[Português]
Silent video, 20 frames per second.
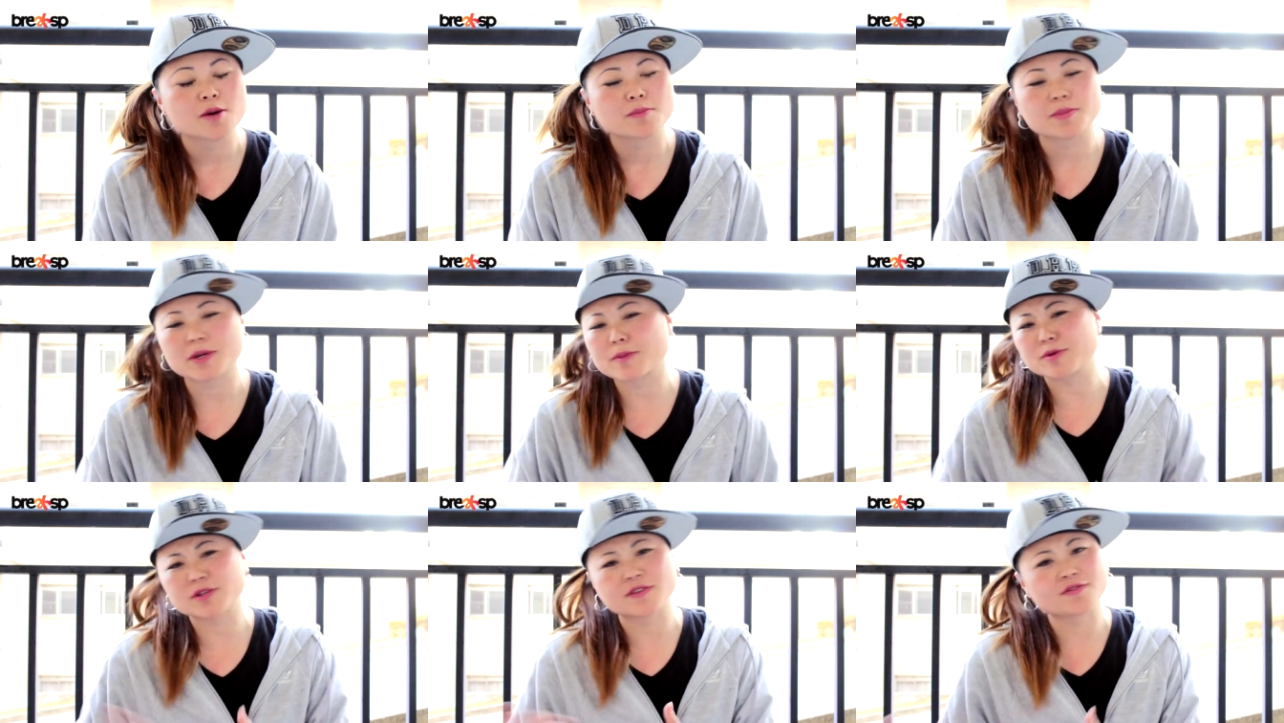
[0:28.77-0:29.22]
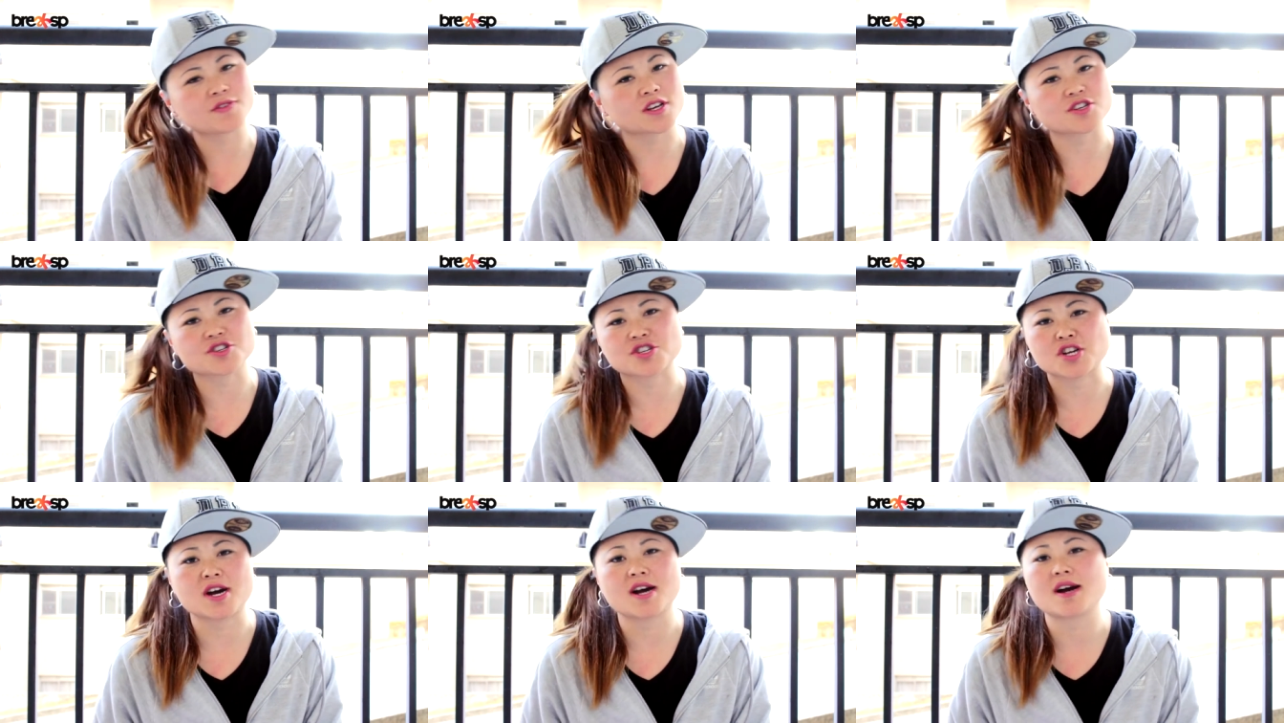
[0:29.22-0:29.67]
para poder
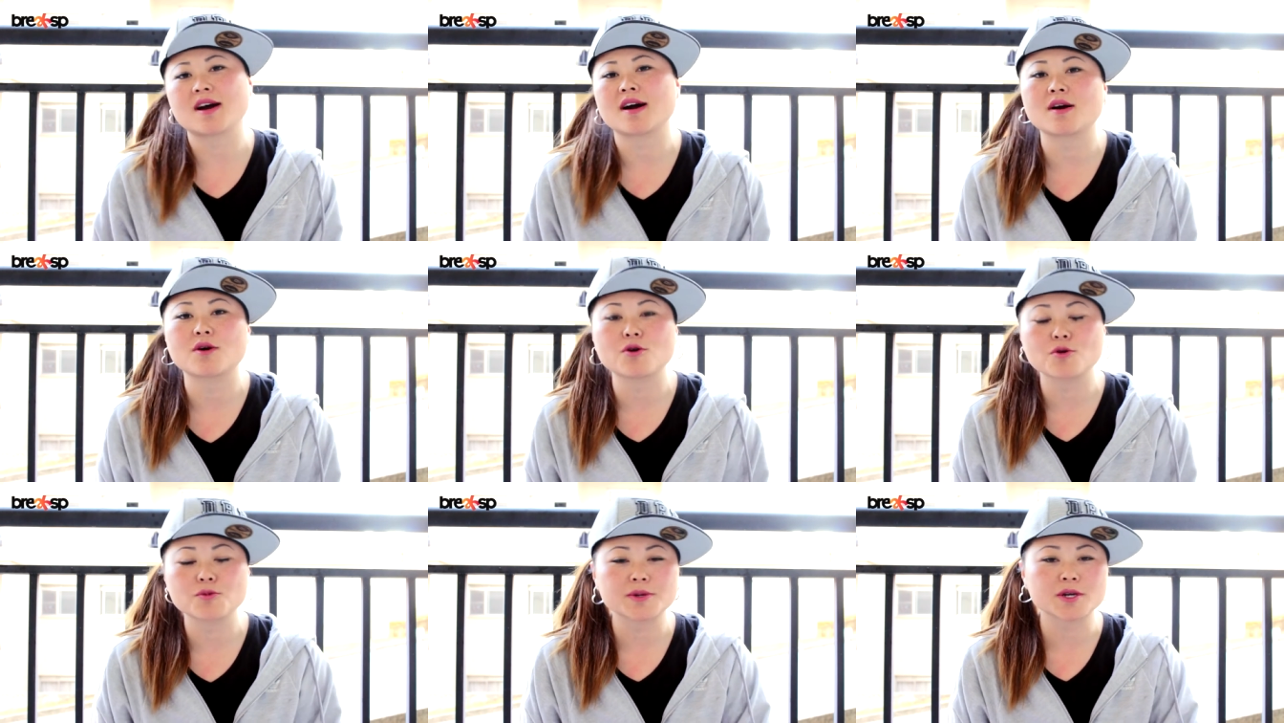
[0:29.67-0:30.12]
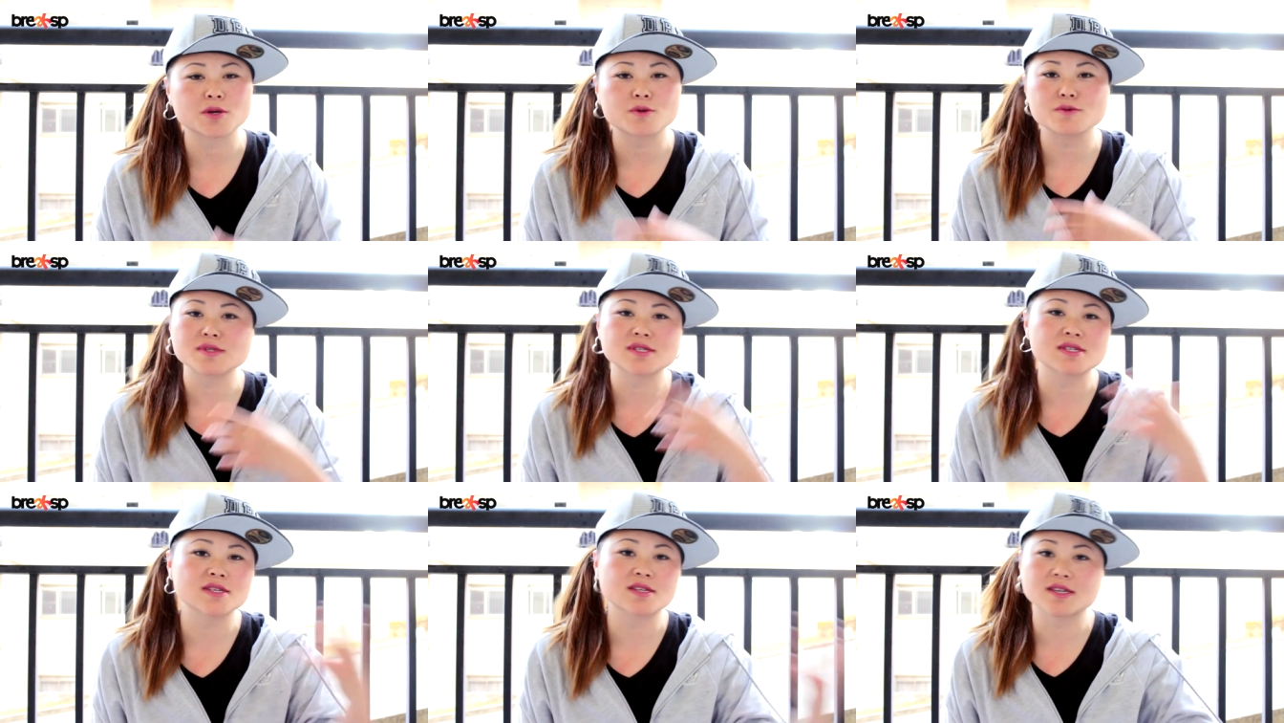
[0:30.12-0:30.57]
viajar ou para
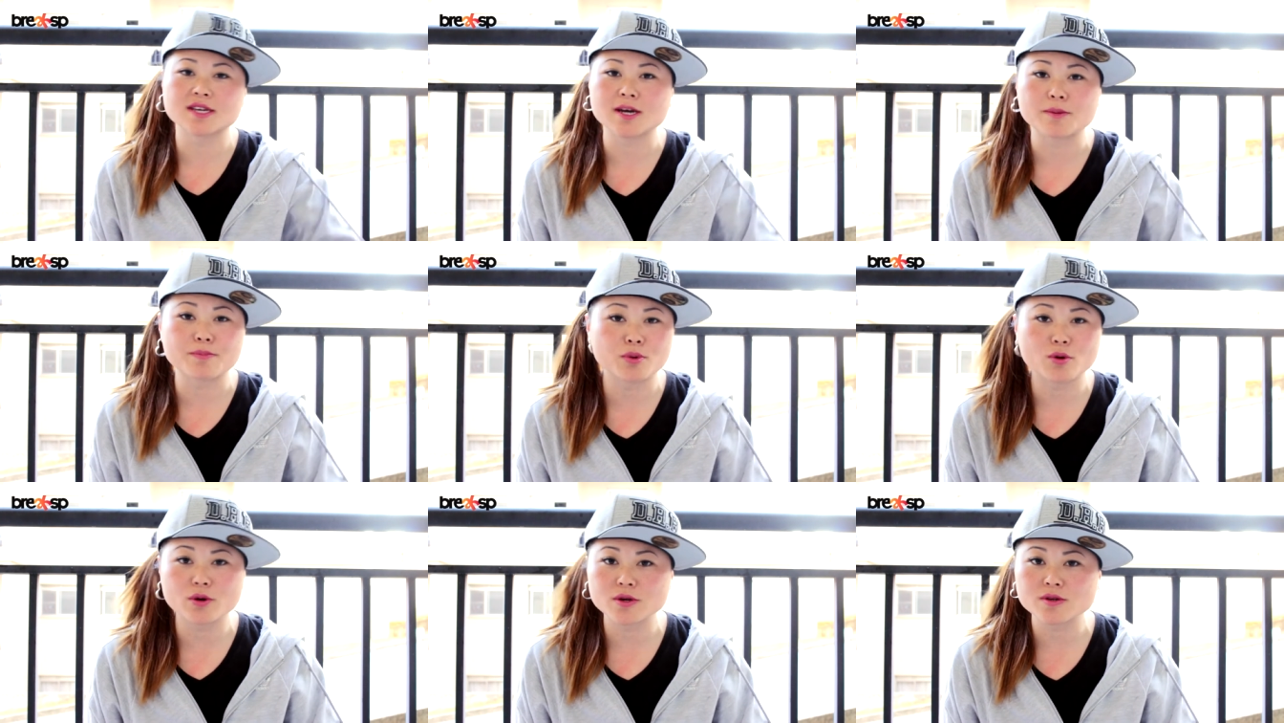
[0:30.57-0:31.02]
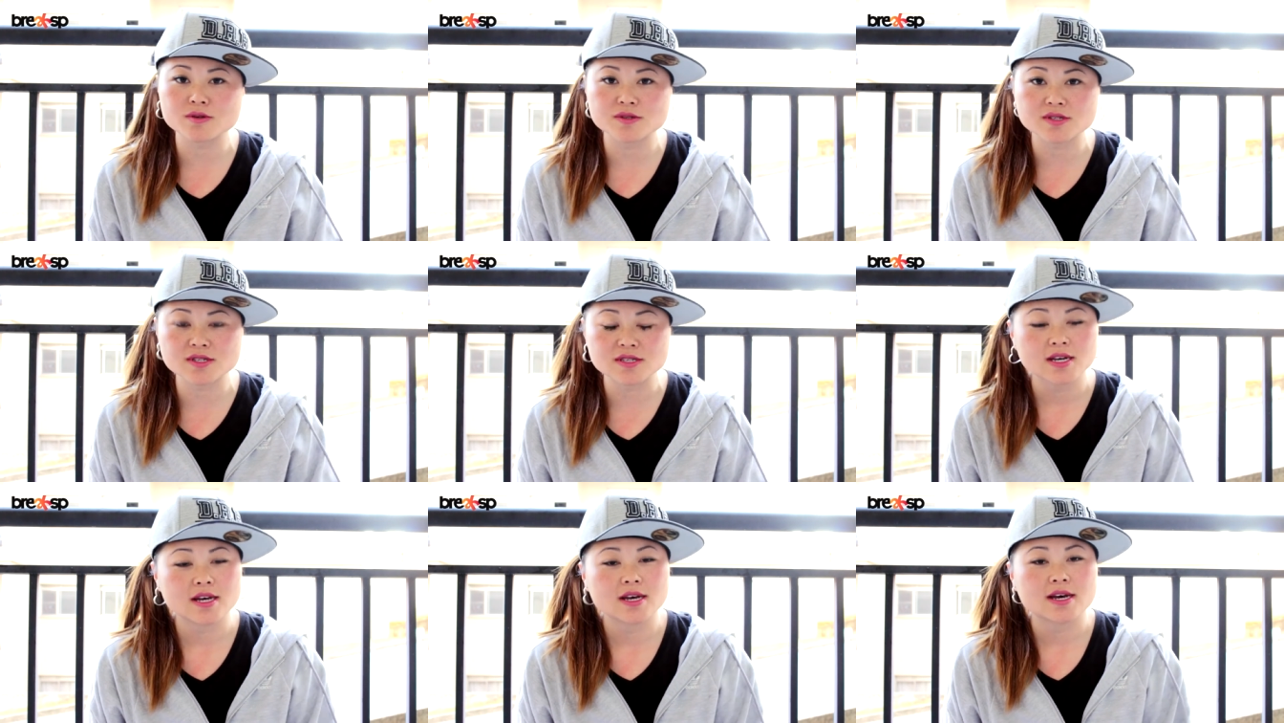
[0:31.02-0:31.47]
conseguir
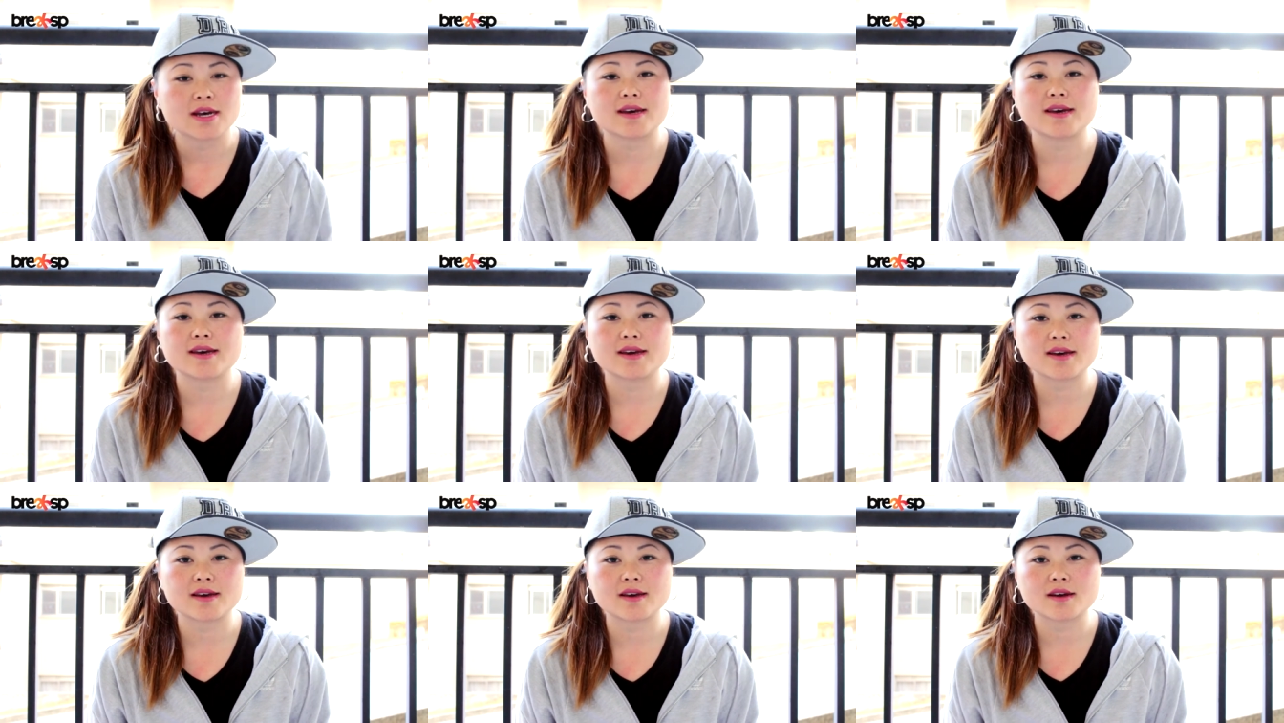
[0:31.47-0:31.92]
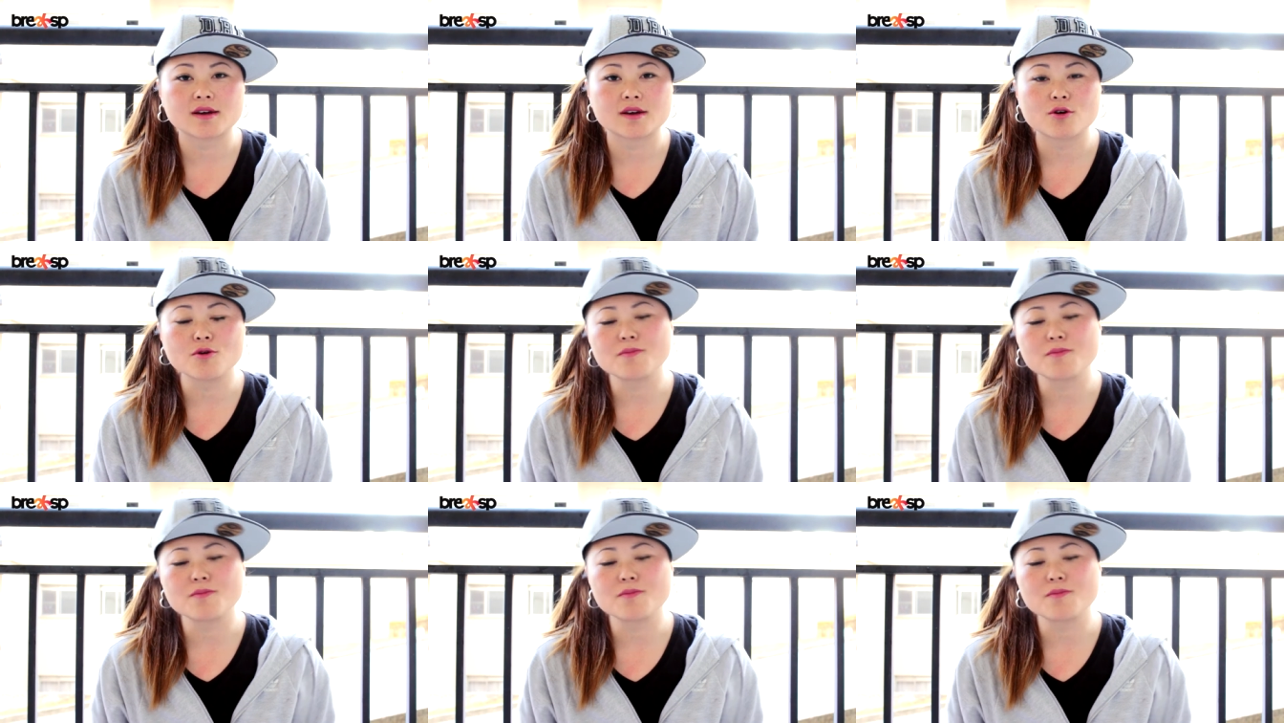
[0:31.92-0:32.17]
apoios é,